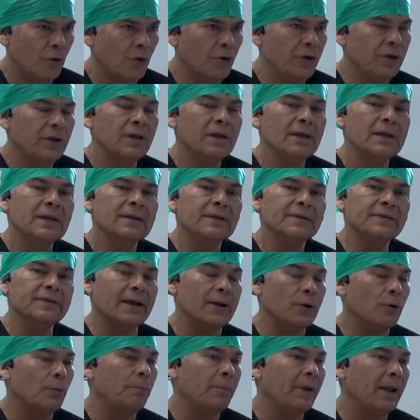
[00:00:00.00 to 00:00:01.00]
Hoy se
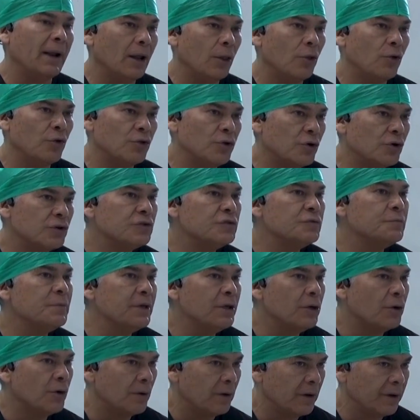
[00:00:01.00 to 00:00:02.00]
han operado dos
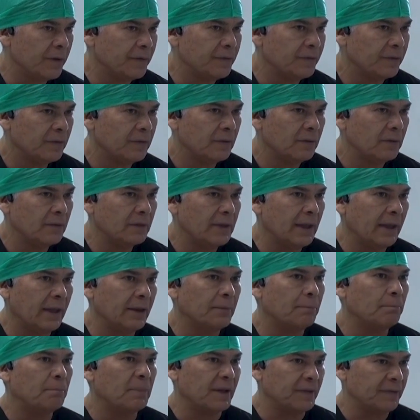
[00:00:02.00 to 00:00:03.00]
millones
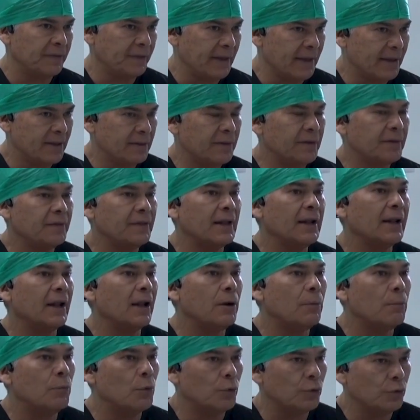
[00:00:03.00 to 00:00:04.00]
de pacientes en
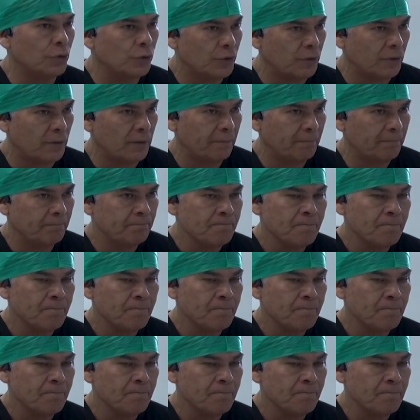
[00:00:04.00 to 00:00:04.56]
el mundo.